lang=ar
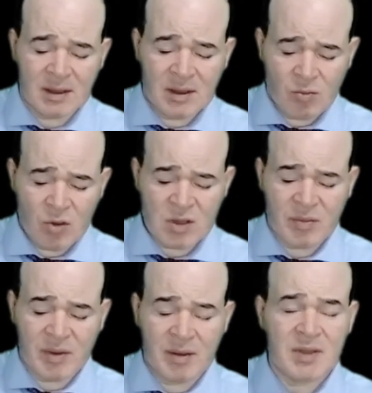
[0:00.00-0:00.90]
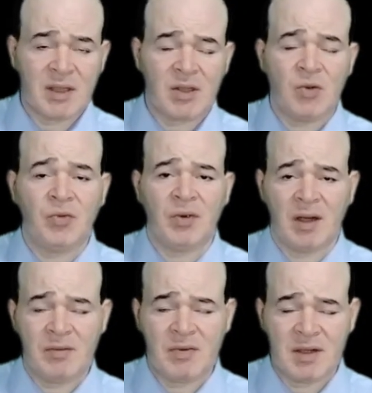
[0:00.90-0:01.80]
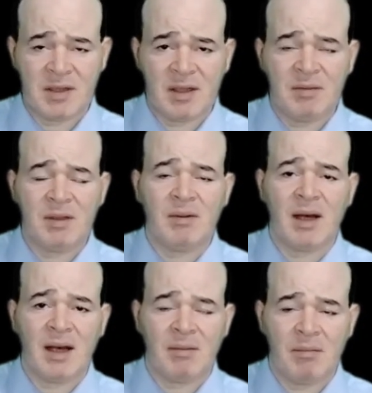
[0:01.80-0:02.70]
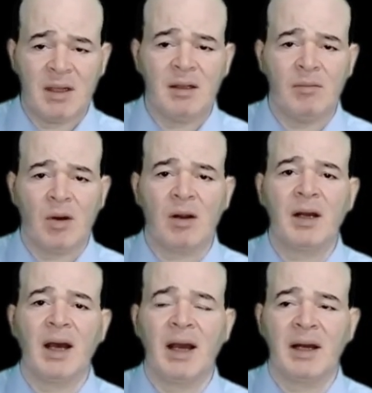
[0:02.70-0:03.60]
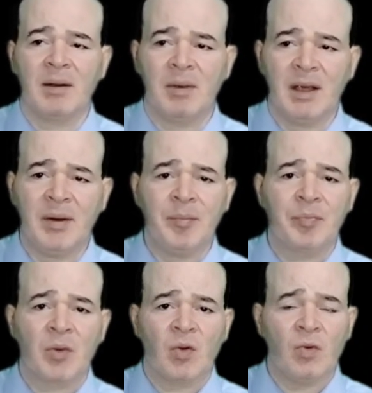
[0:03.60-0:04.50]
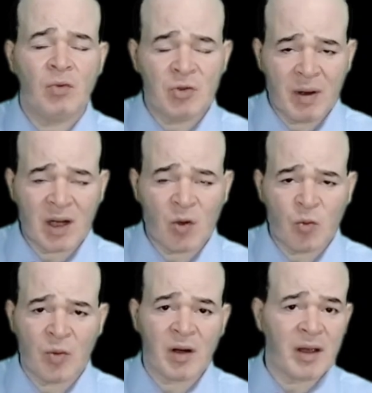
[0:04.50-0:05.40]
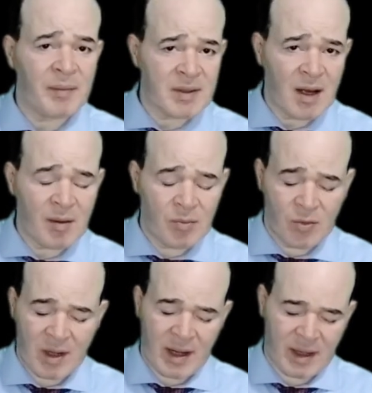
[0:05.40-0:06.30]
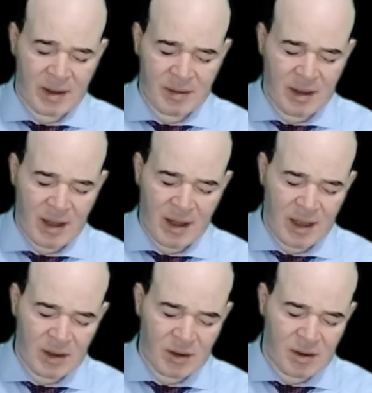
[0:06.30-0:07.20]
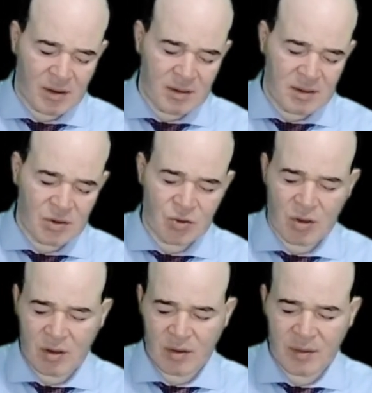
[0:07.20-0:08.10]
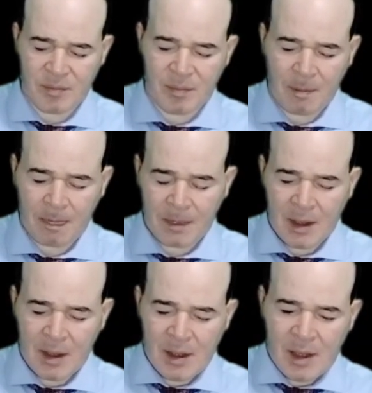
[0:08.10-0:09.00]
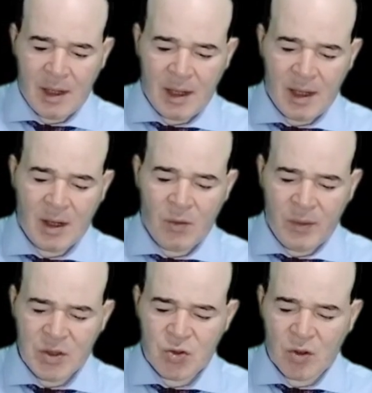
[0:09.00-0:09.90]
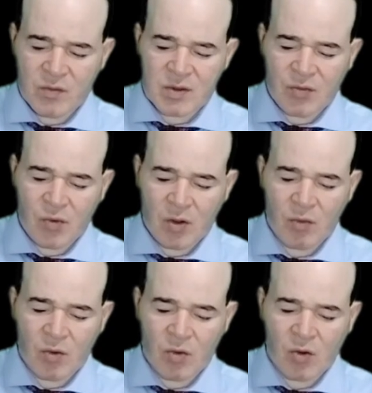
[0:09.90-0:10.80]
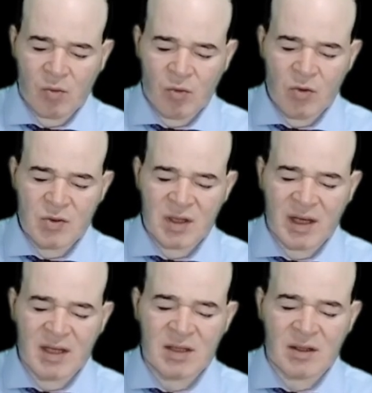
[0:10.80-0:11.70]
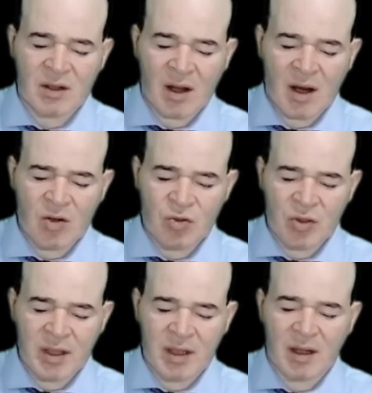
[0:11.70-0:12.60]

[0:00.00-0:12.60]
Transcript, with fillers: معظم الام سي كيو في ليفل 3 بيبقى من مراجع اجنبيه ومش معنى ان المراجع يبقى صعب ولا حاجه لا عادي خالص ان شاء الله uh, which of the following hormones is largely